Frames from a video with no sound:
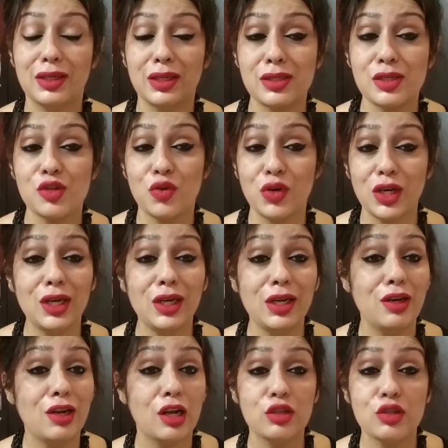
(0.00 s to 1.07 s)
इट्स रियली
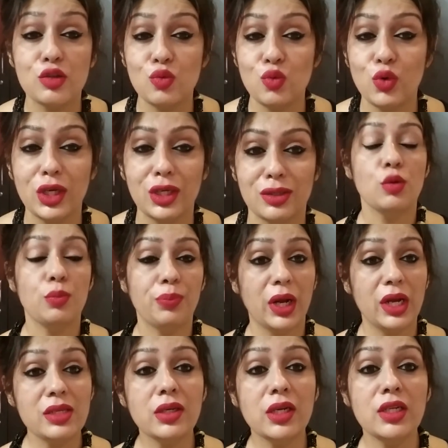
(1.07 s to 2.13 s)
लग्जूरियस
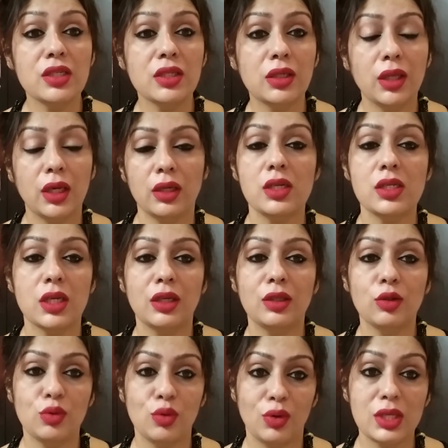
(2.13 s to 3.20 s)
प्राइस रेंज अगर देखने जाए
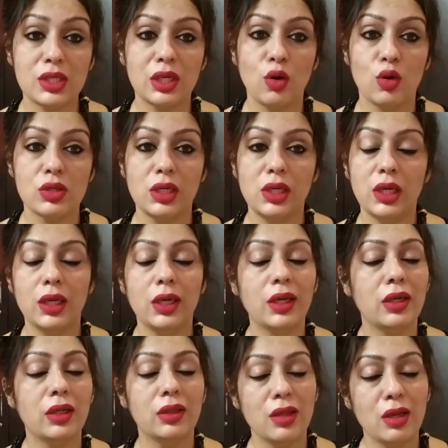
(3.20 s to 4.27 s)
तो थोड़ा सा कॉस्टली है
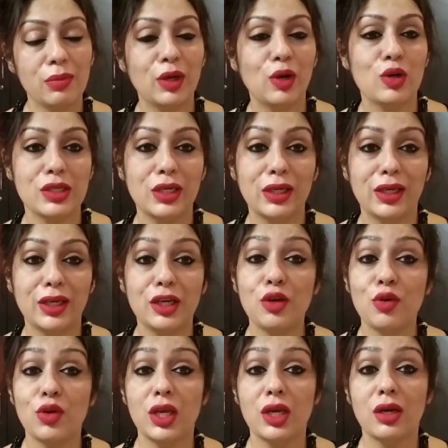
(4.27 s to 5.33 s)
लेकिन इतना भी कॉस्टली नहीं है
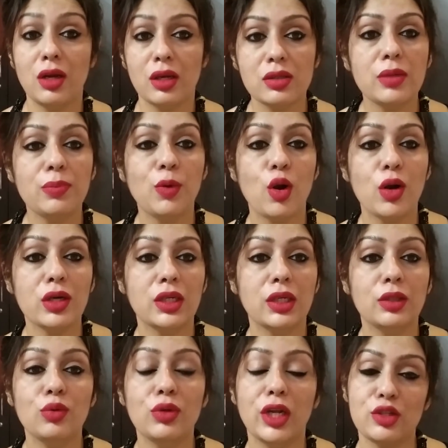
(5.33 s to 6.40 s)
क्योंकि एक लग्जरी प्रोडक्ट
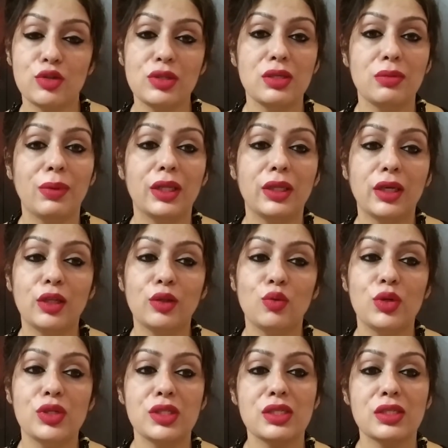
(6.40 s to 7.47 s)
है तो नेचुरल सी बात है कि
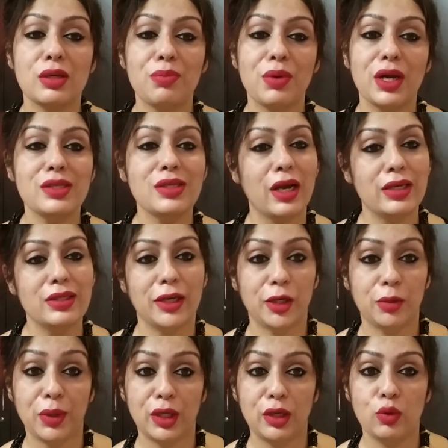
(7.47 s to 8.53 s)
थोड़ी सी इसके प्राइस हाई
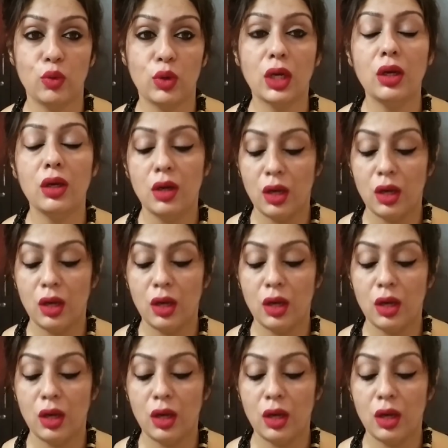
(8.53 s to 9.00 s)
साइड पे ही होगा